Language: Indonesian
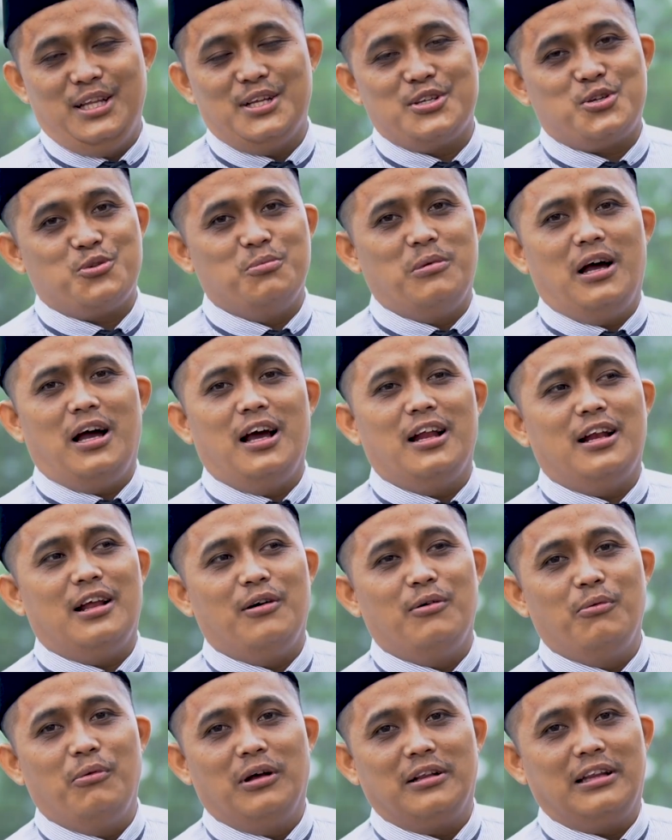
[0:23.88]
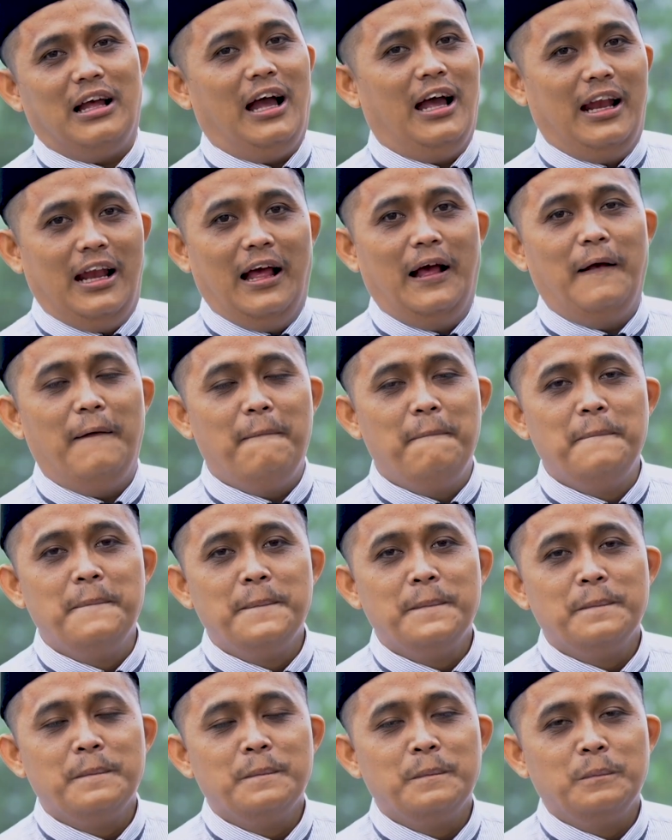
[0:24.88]
Allah Subhanahu wa taala.
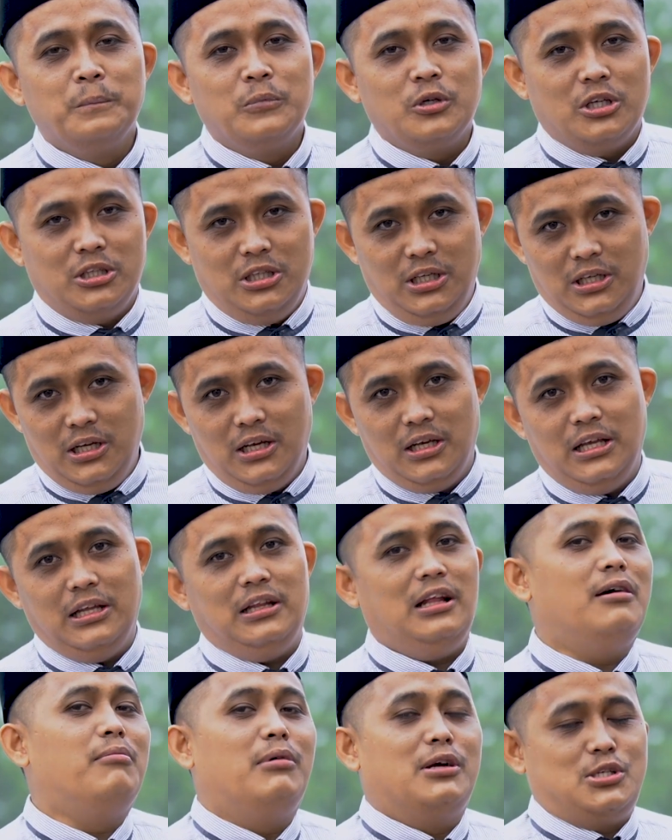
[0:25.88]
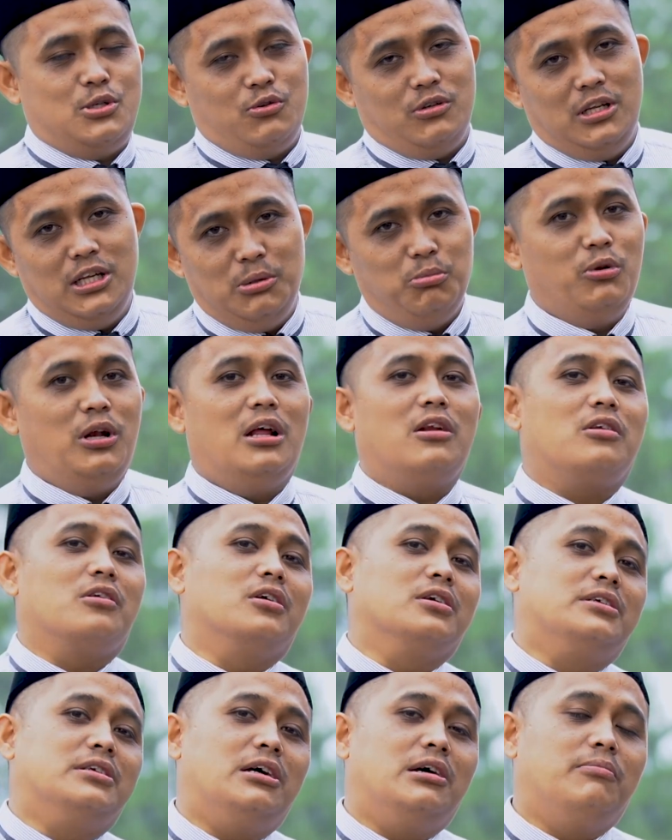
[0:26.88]
Ketika kita masuk di bulan
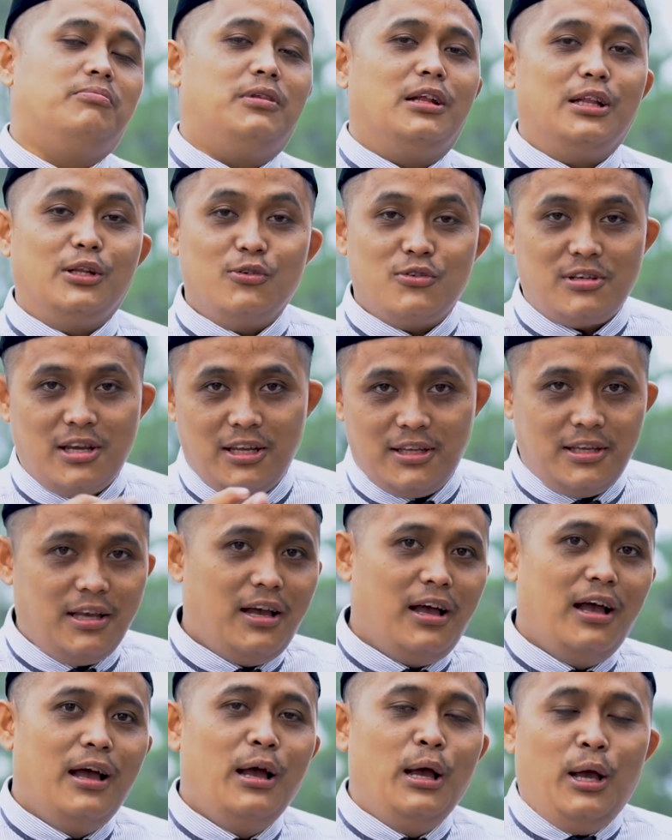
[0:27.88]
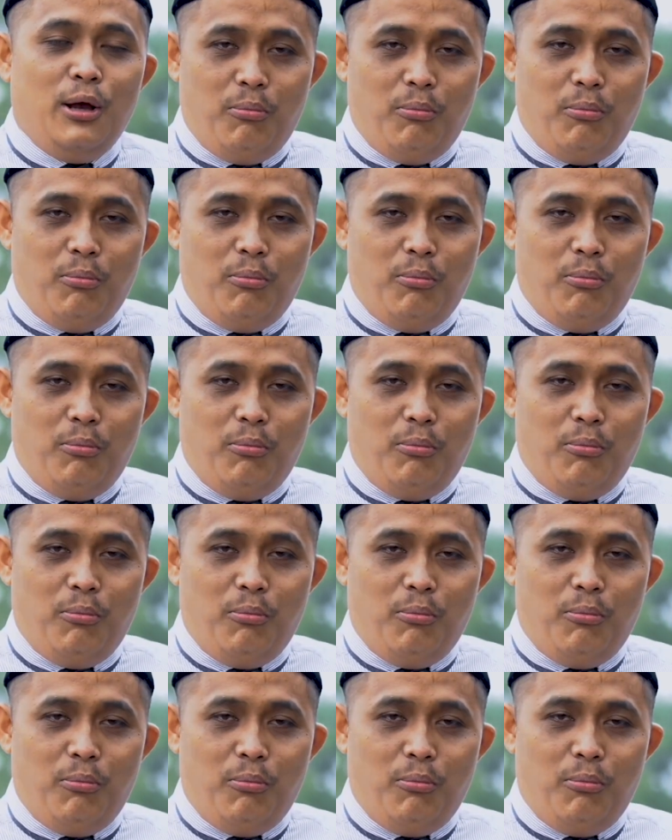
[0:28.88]
Rajab tentu saja